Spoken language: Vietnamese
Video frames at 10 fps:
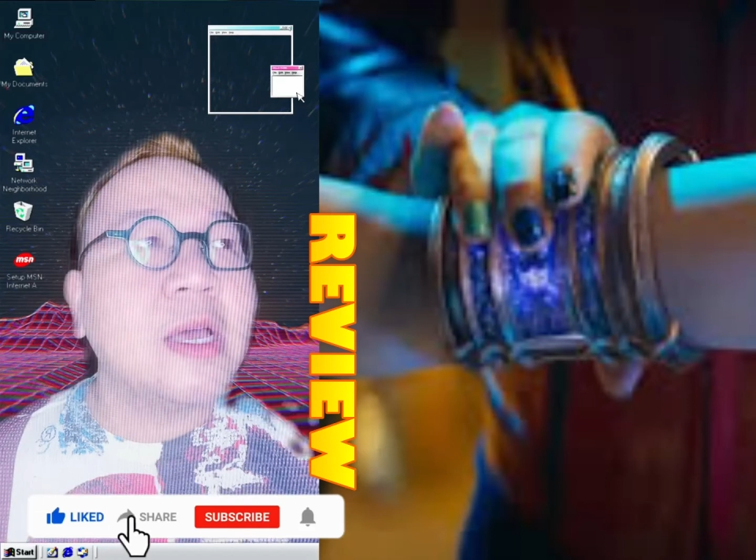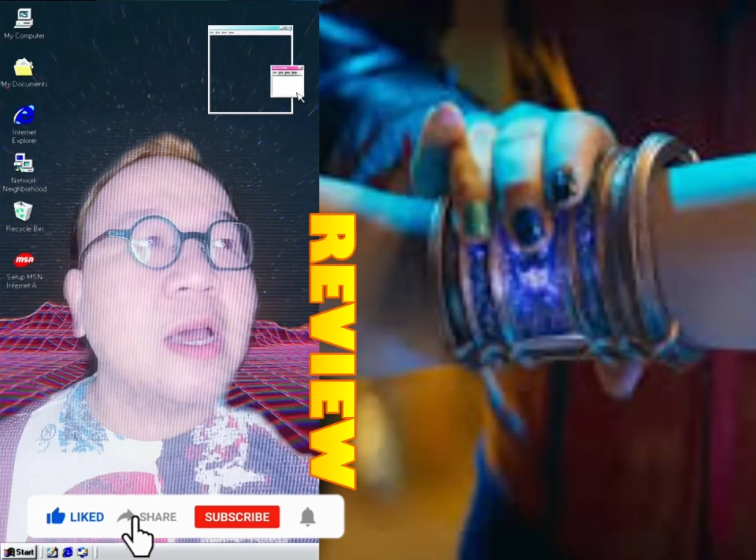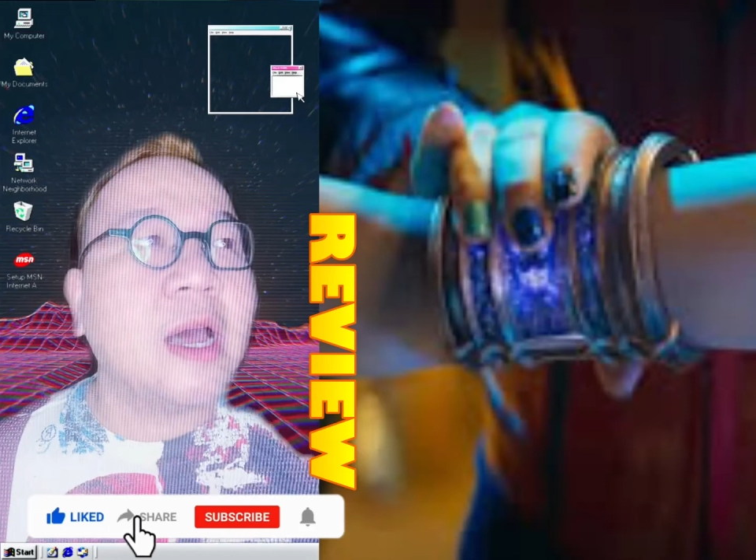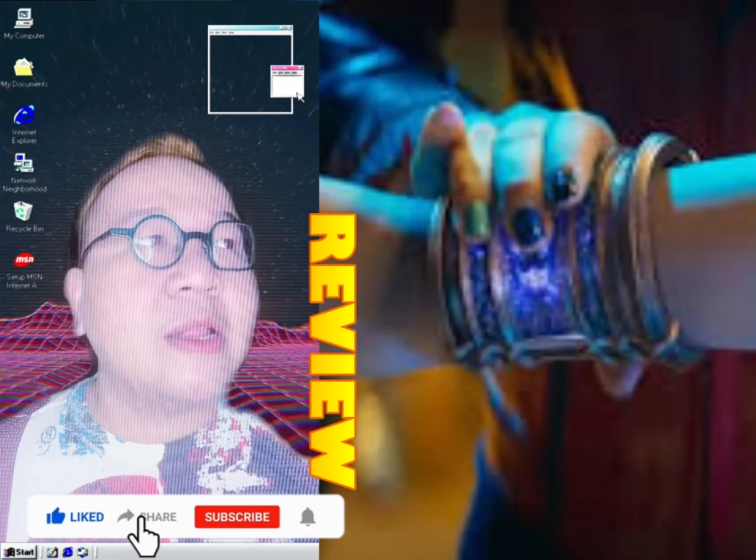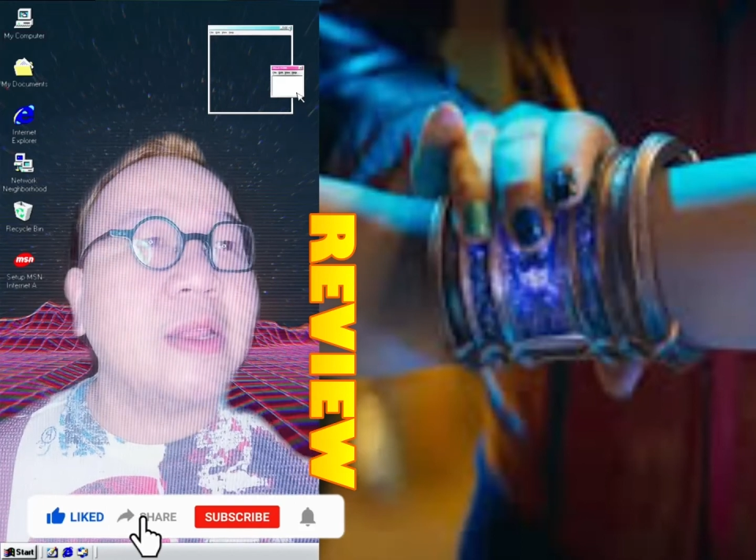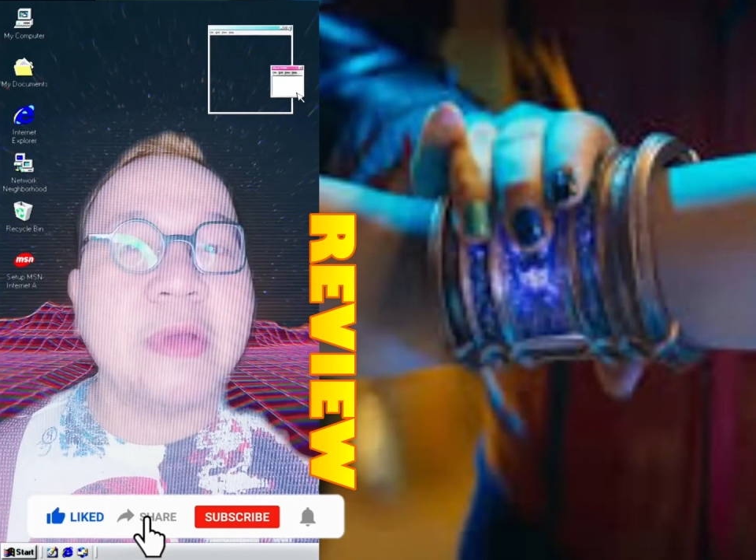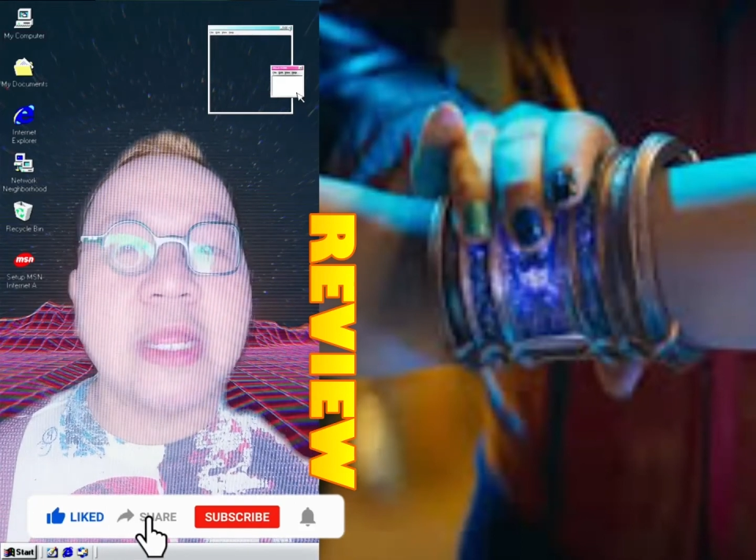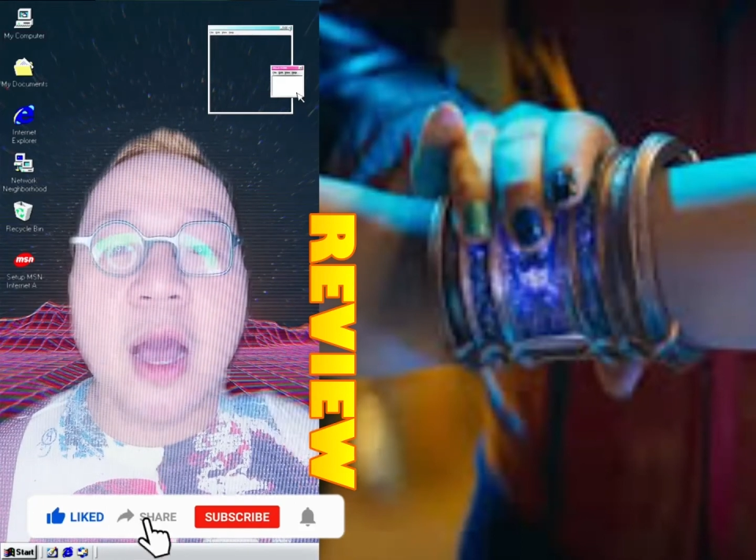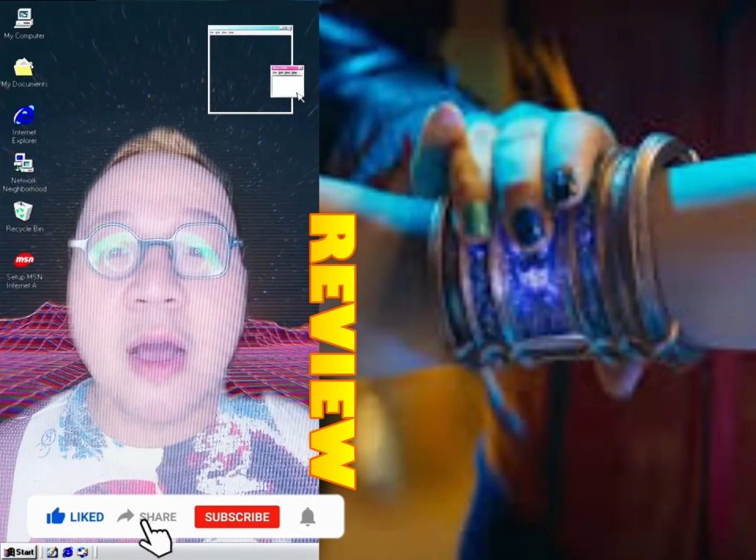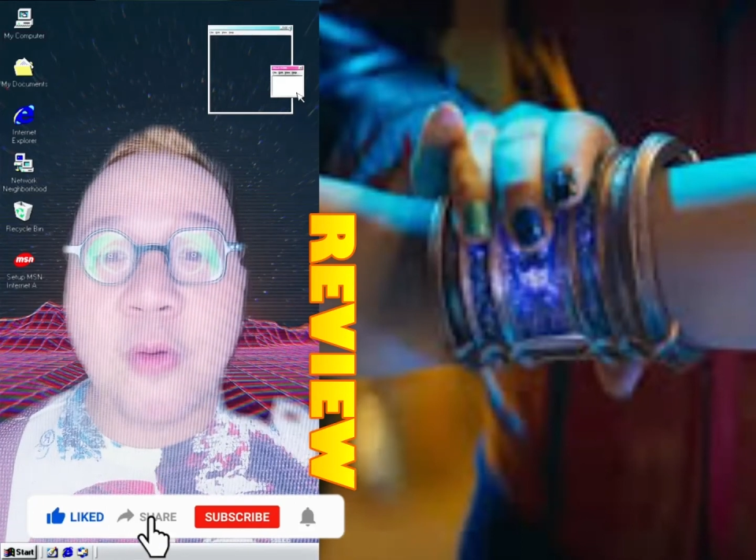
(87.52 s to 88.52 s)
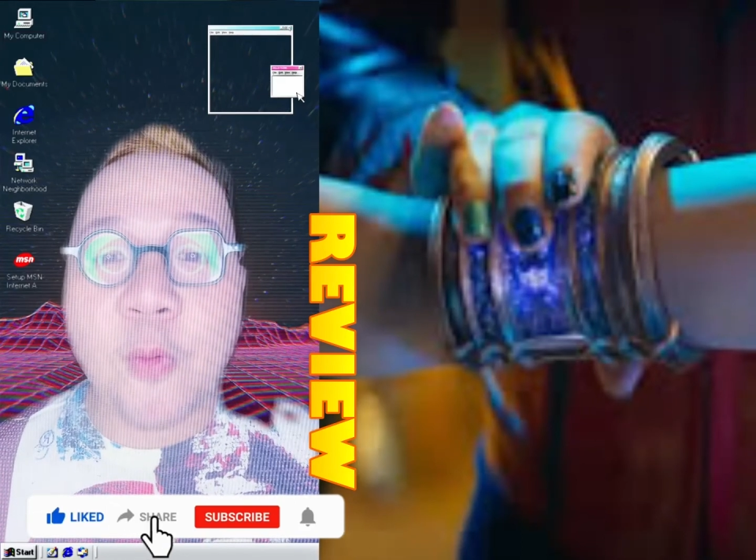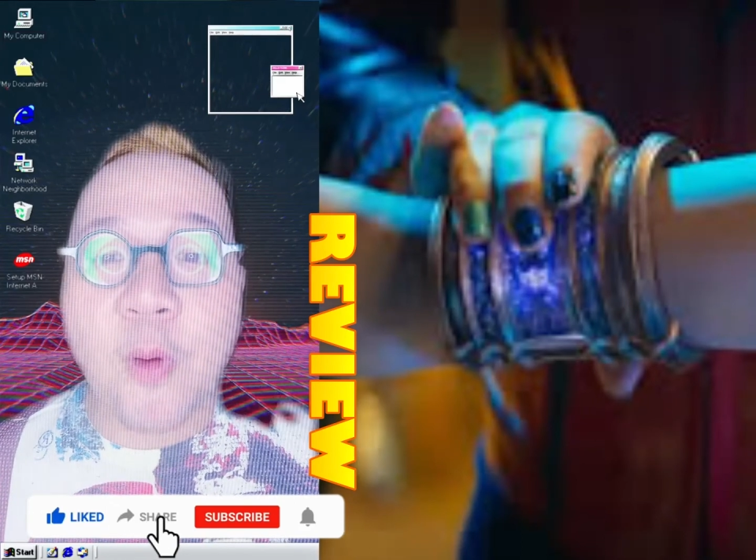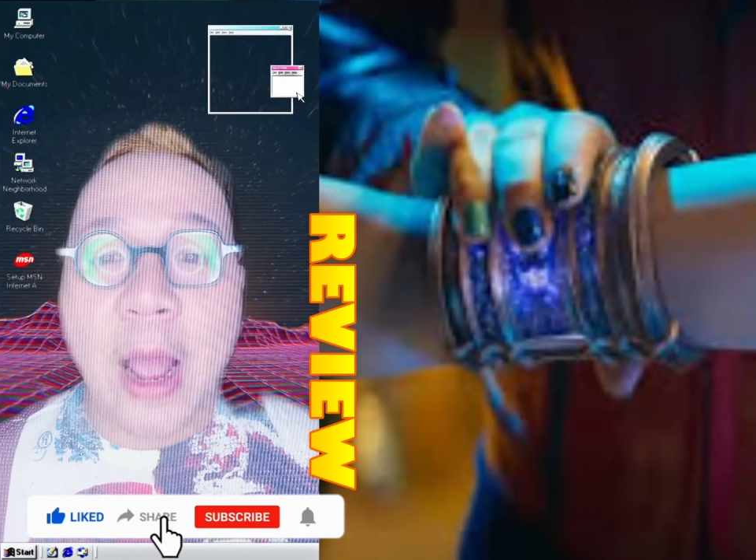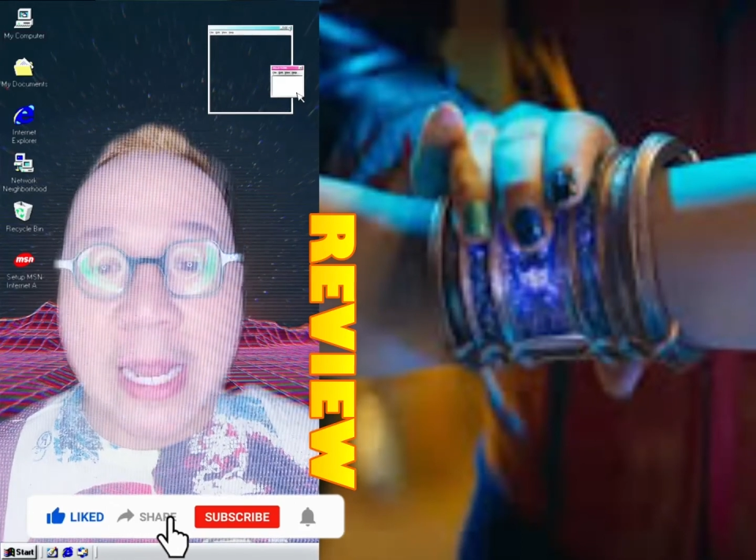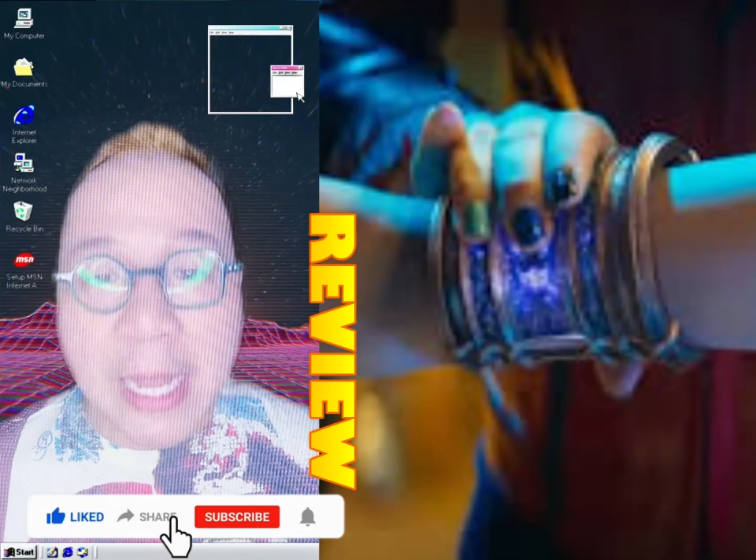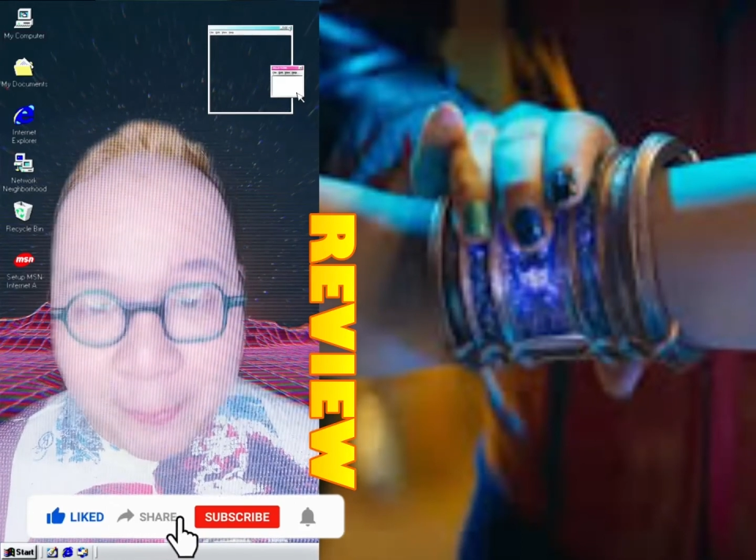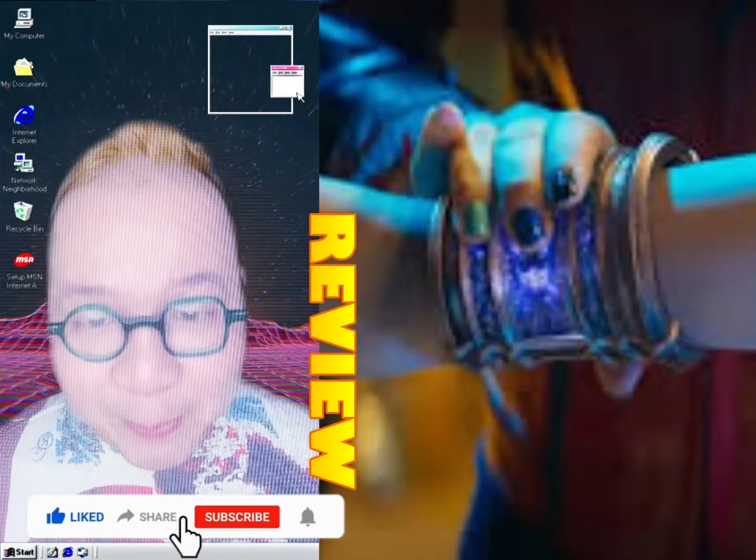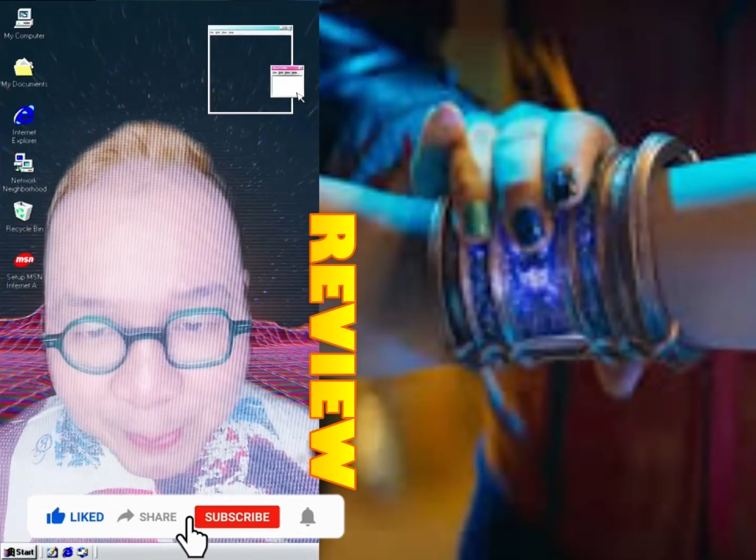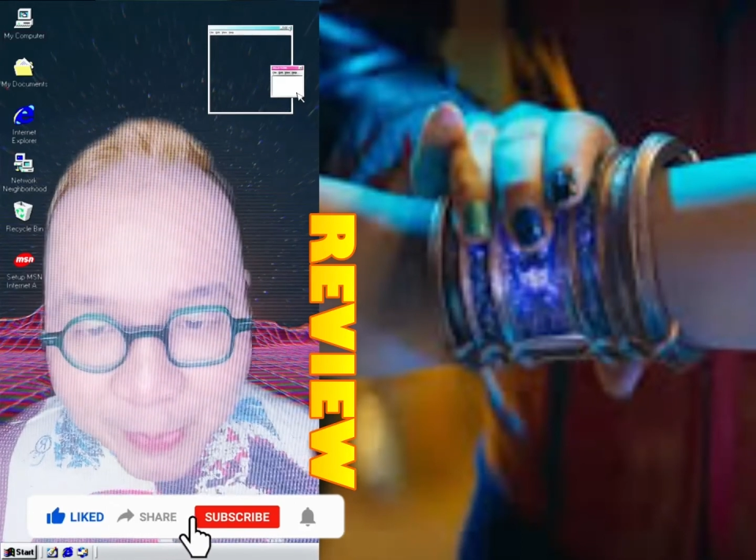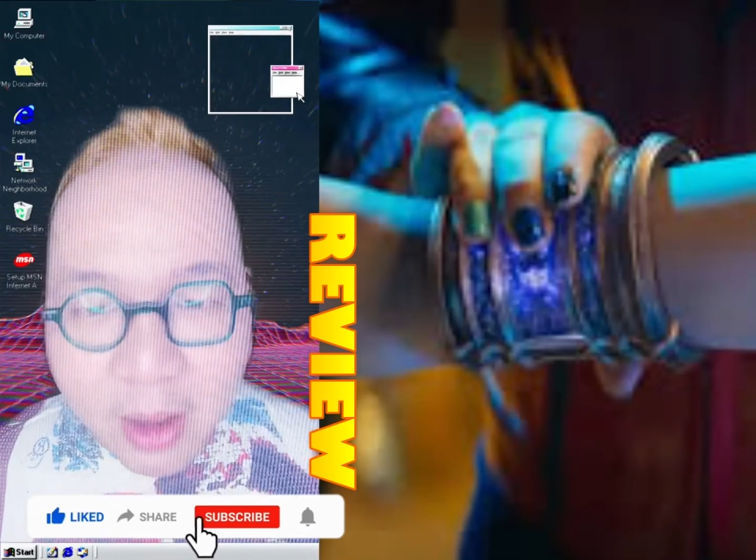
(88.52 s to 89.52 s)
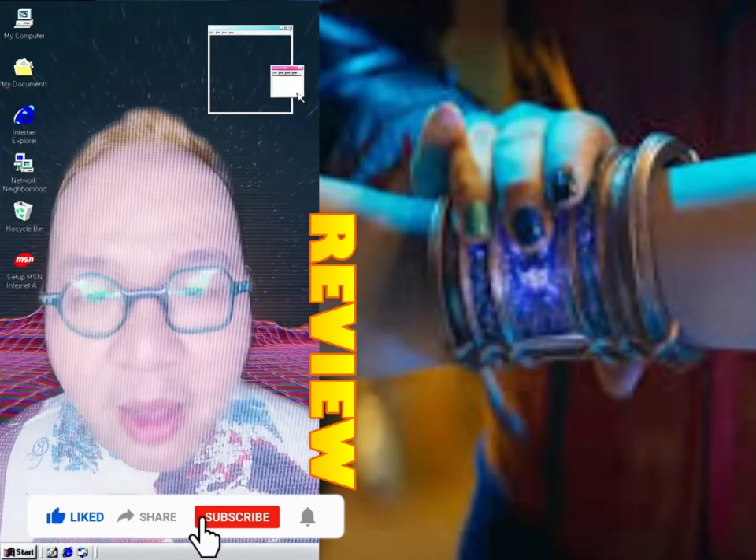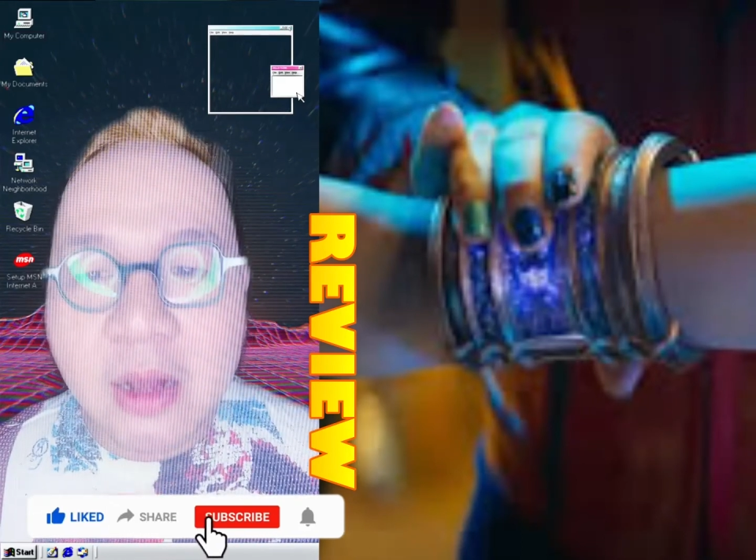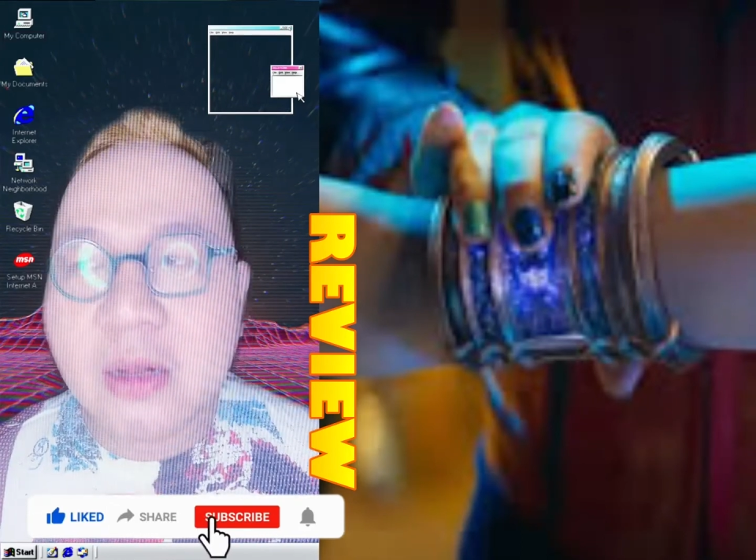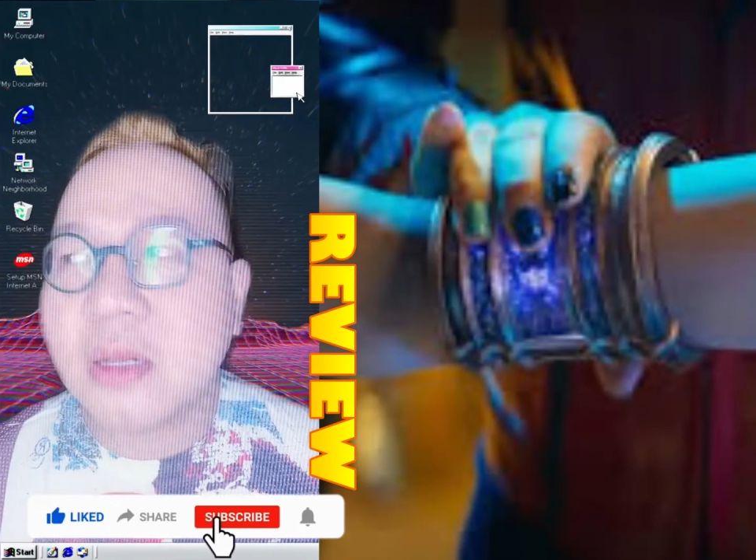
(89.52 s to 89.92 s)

à, những vị thần của Ai Cập đó